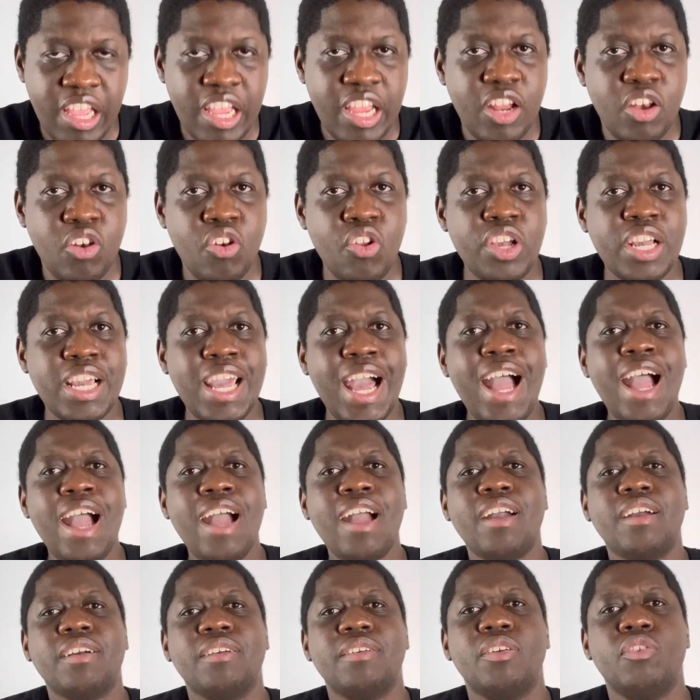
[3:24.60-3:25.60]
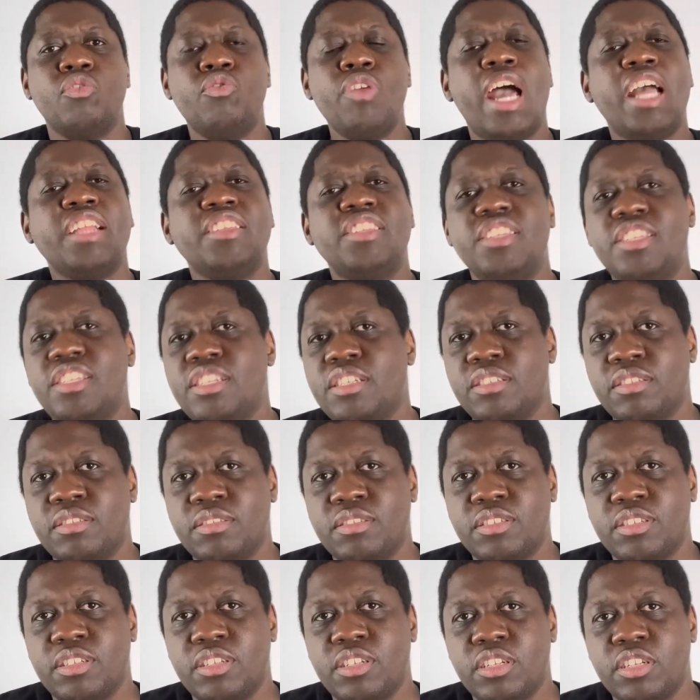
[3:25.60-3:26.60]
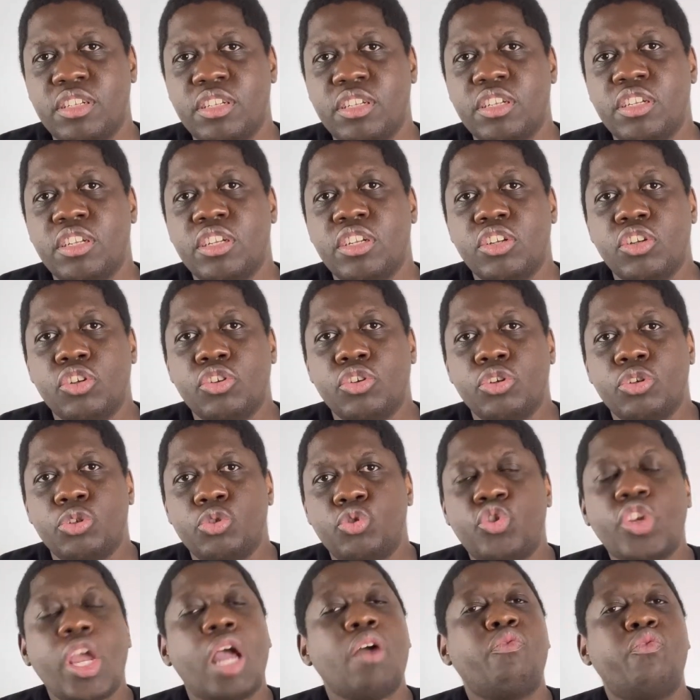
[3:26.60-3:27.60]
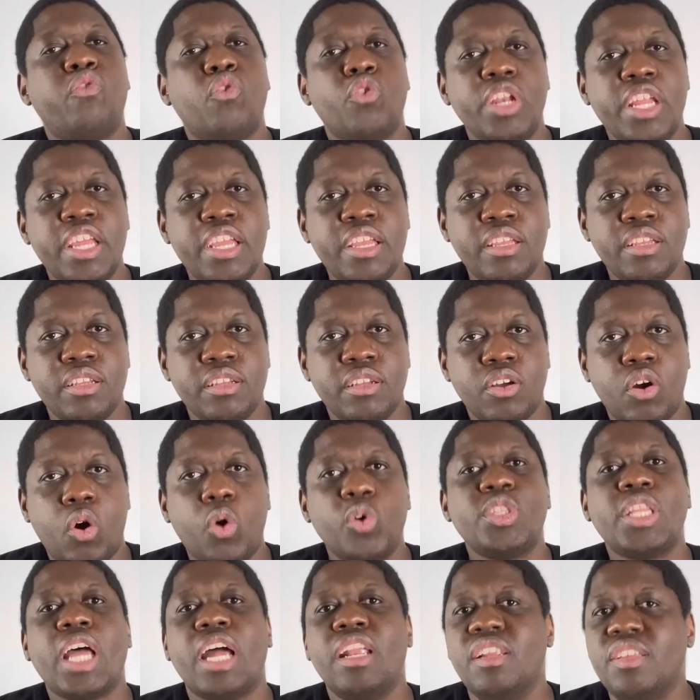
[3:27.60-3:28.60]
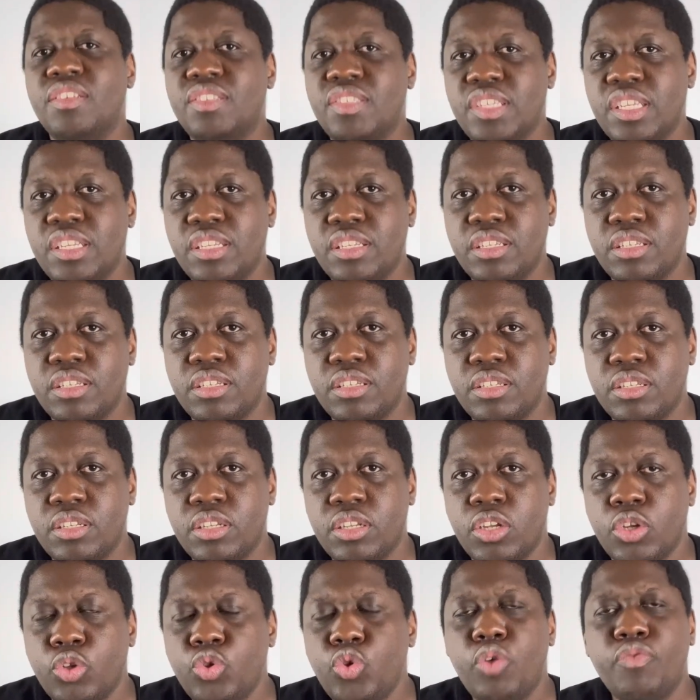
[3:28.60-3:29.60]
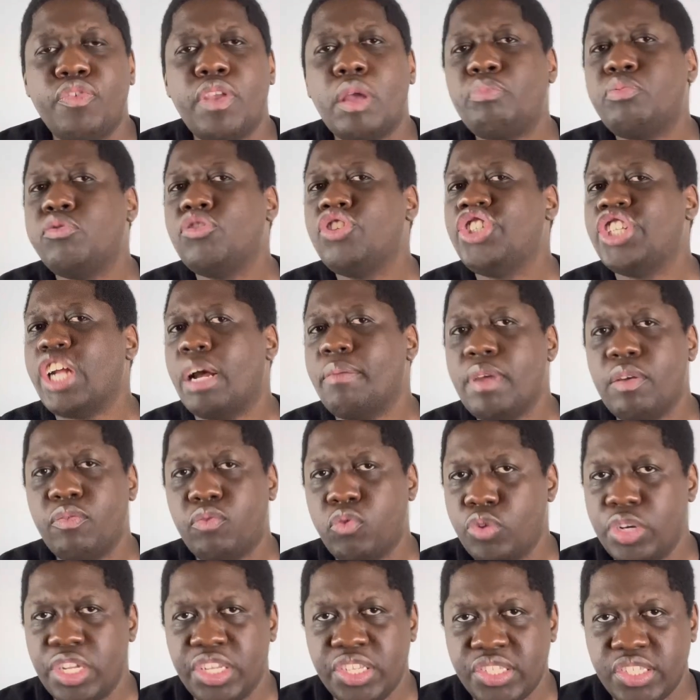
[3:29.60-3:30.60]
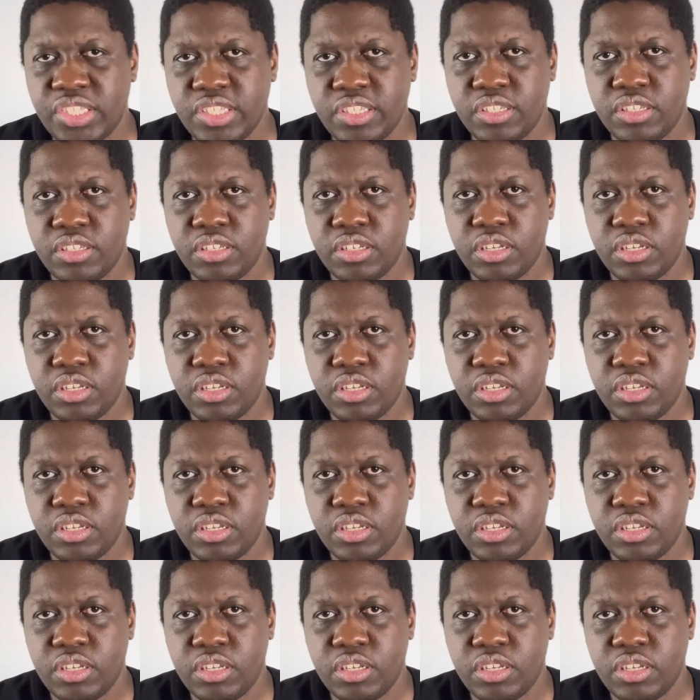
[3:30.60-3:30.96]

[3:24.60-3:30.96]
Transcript: Le gars lui a dit, tu as volé, on t'a laissé. Ne viens plus jamais voler ici.